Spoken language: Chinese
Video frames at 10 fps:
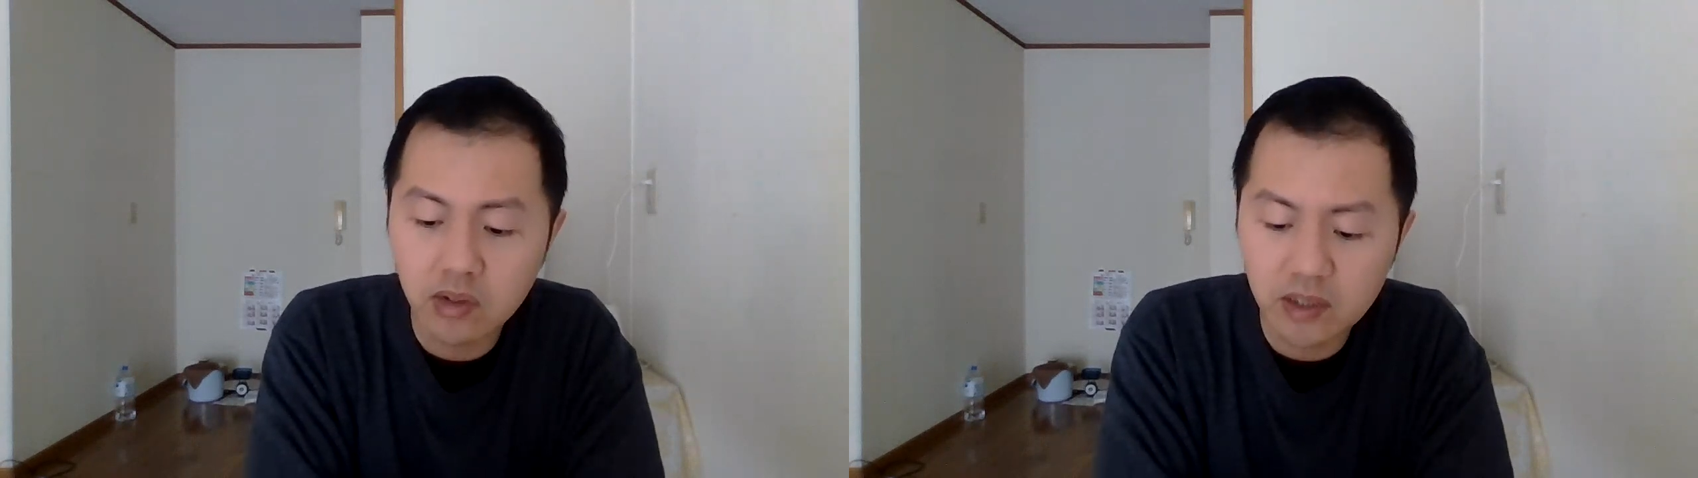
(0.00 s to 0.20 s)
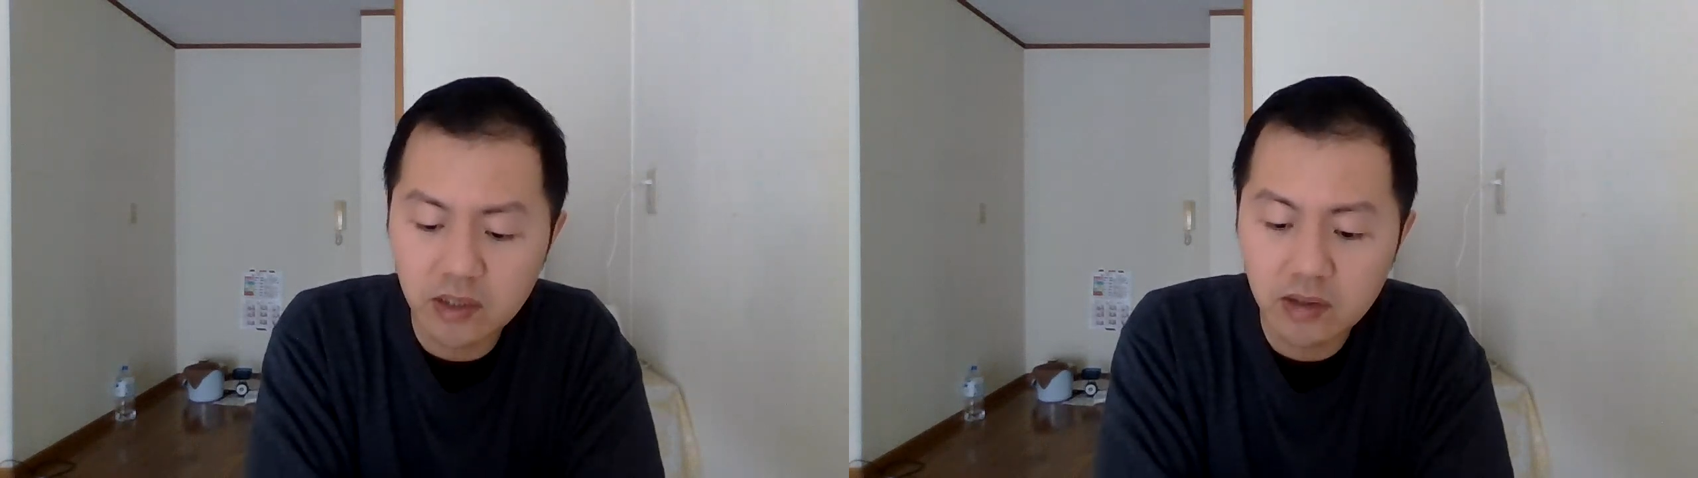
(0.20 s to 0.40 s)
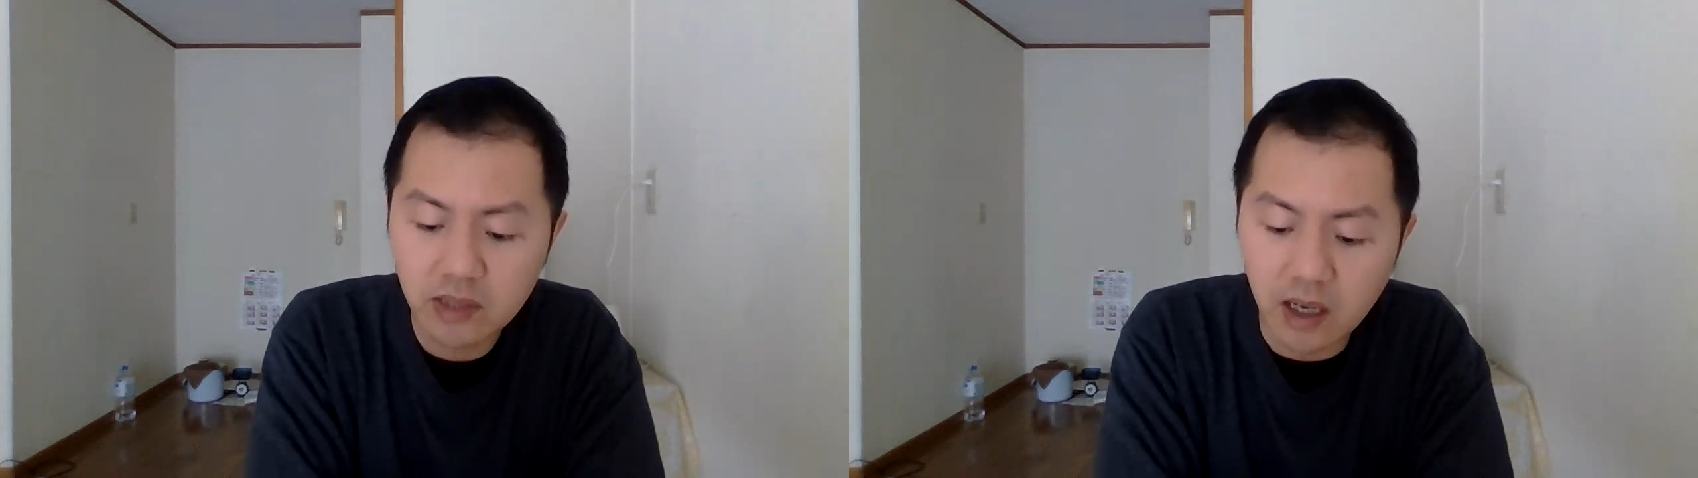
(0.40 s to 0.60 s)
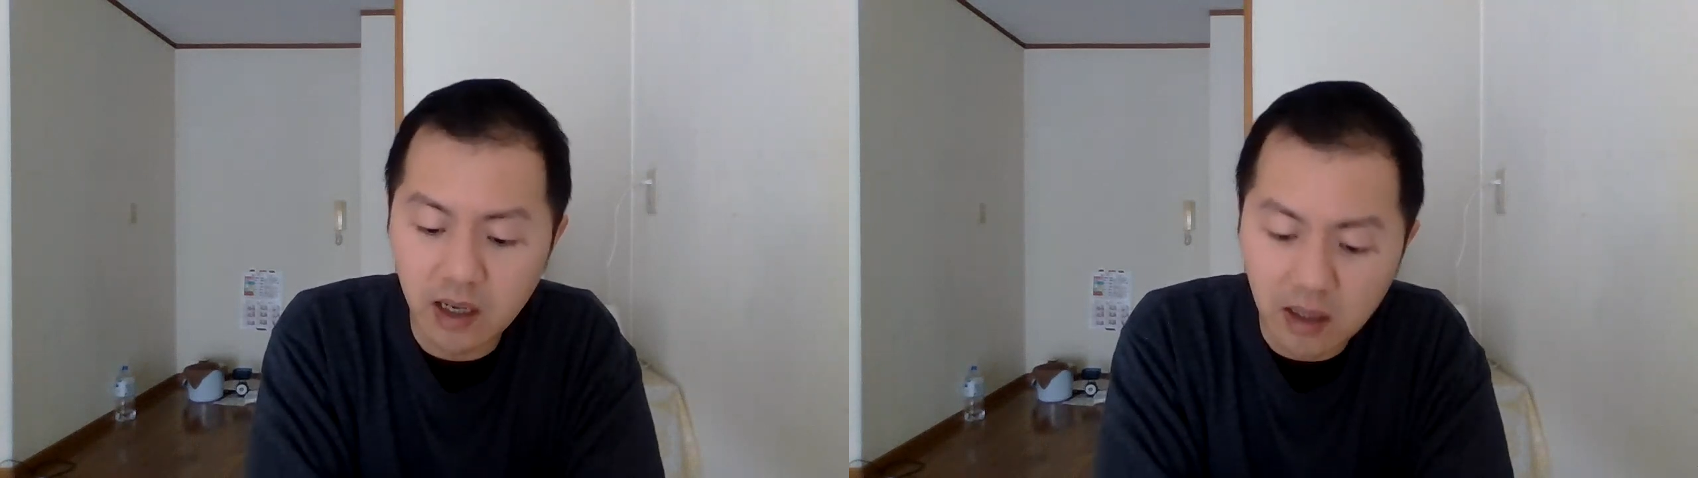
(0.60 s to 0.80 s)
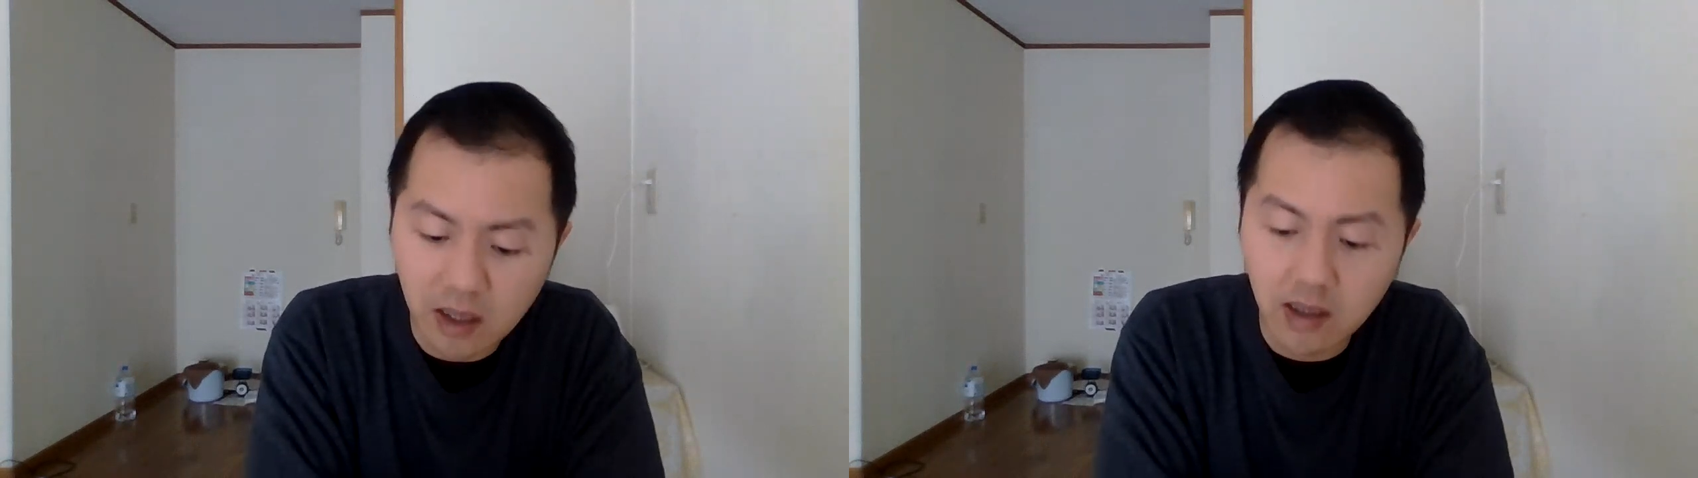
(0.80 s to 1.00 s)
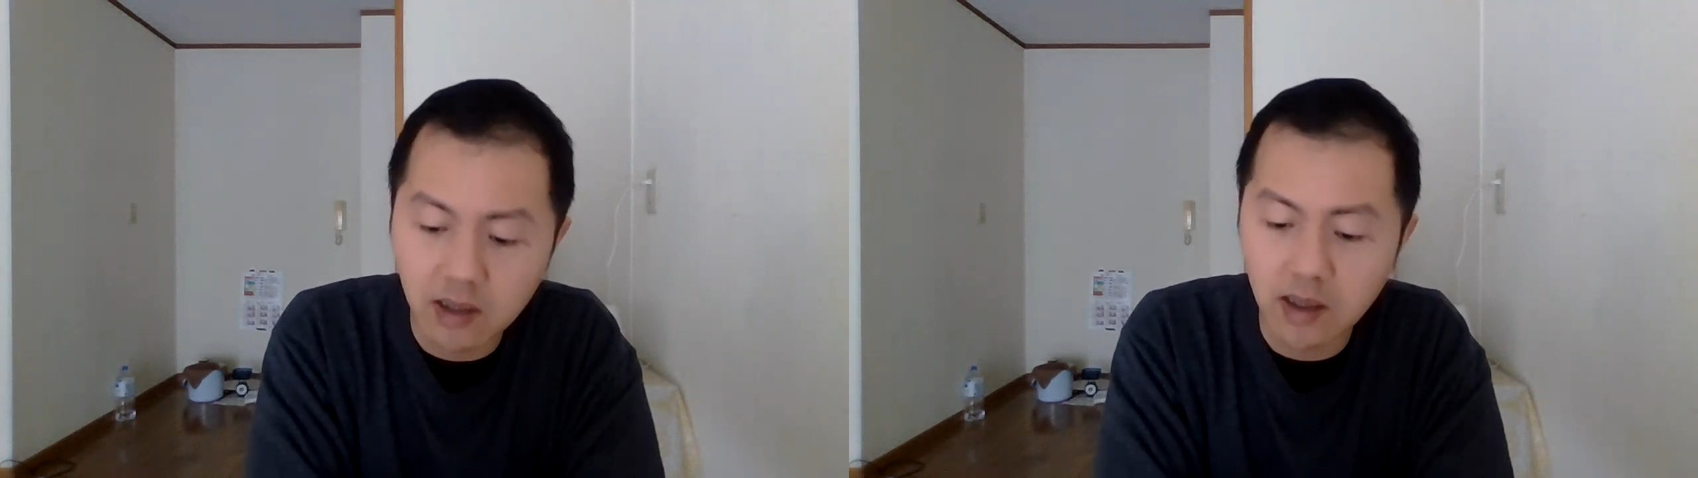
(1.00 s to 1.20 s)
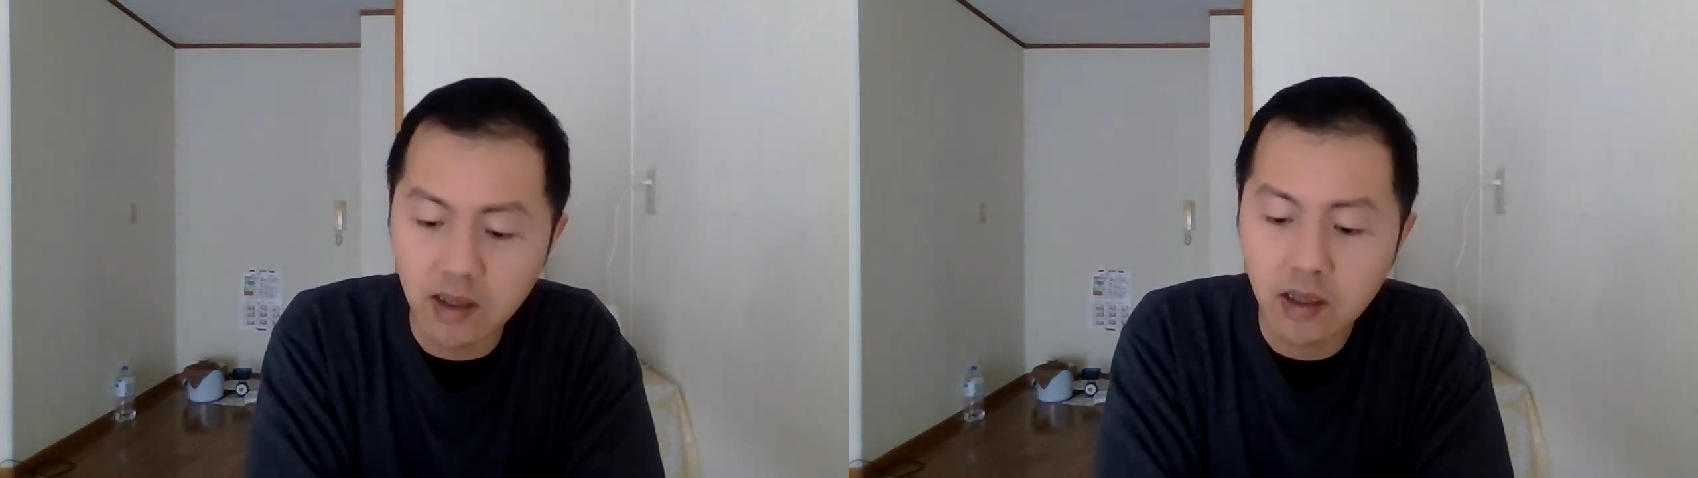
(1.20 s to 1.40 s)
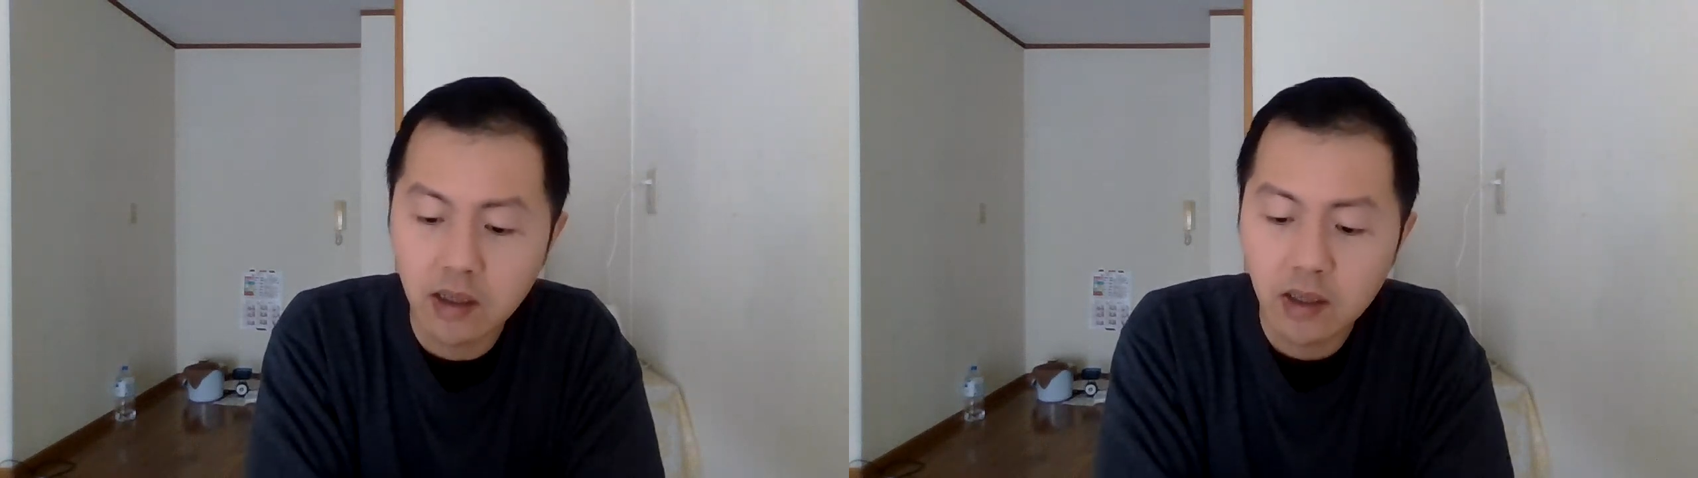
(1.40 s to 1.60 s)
金螳螂啊，